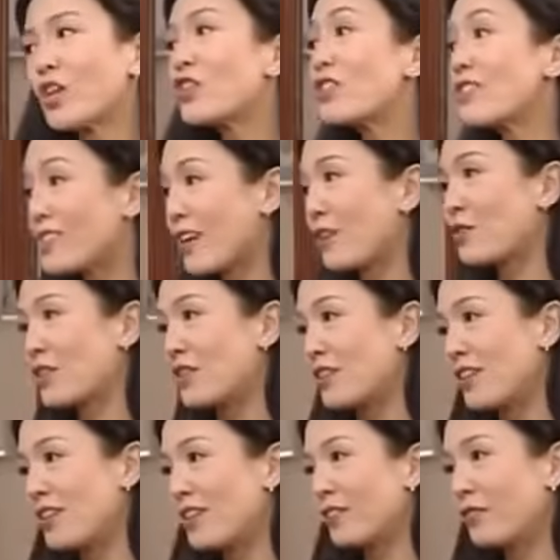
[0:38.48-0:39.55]
Bởi mới nói
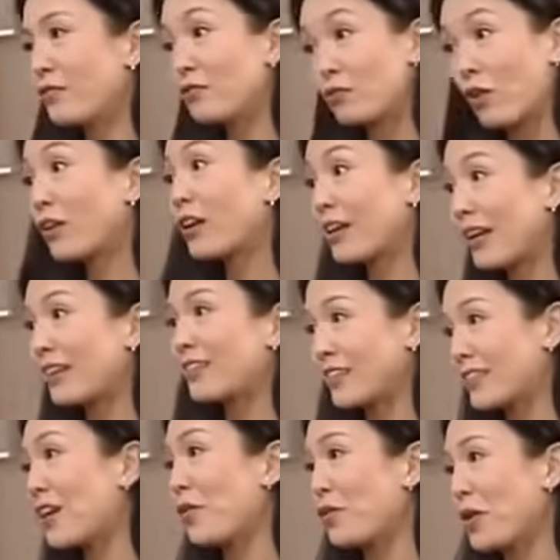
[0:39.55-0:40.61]
nhiều khi lá thư
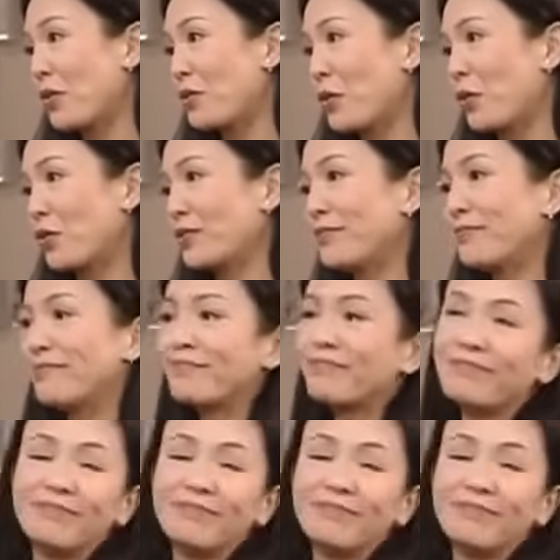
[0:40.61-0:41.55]
cảnh cáo cũng hữu dụng lắm.